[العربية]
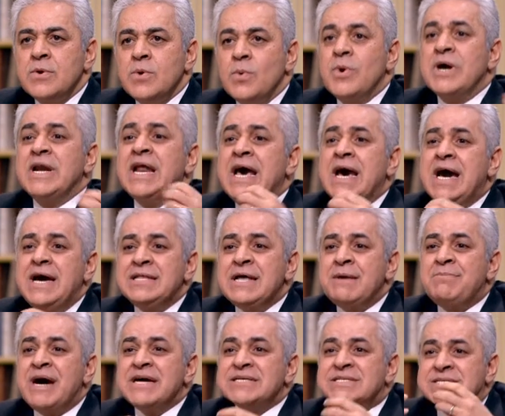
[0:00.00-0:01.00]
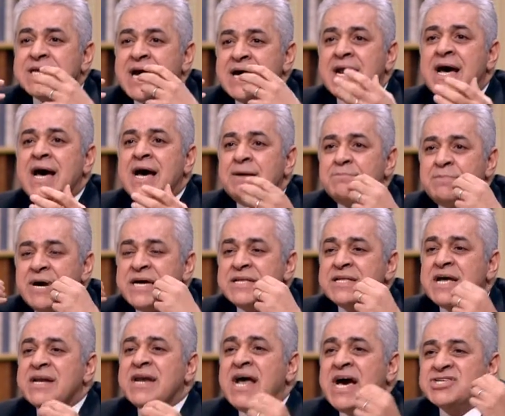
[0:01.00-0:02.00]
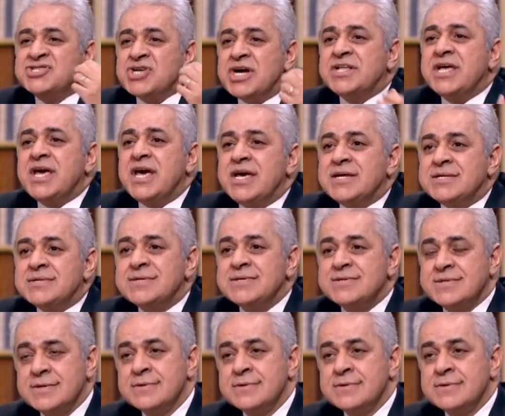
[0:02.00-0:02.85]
وليه احنا بأسنا بيننا شديد